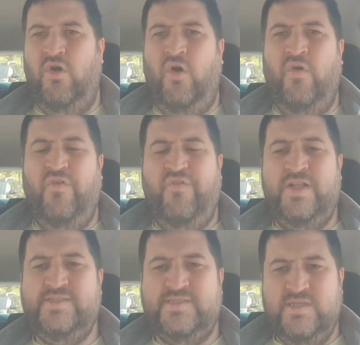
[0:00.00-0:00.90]
en
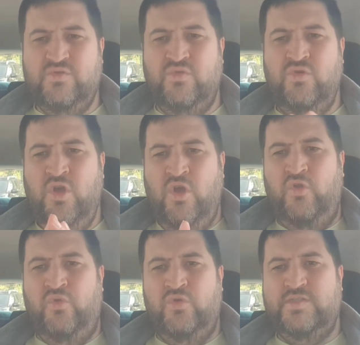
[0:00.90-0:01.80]
fin de saison.
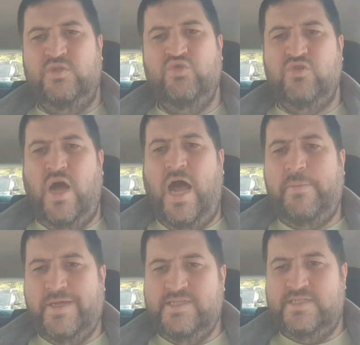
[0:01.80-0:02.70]
Donc c'est toujours
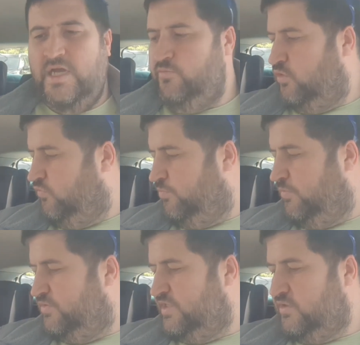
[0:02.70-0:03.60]
appréciable de vous
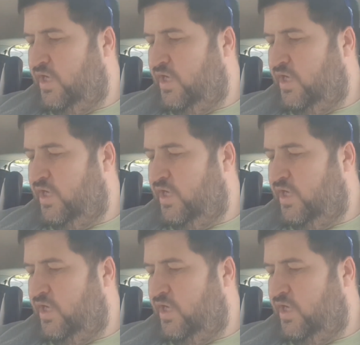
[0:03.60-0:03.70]
proposer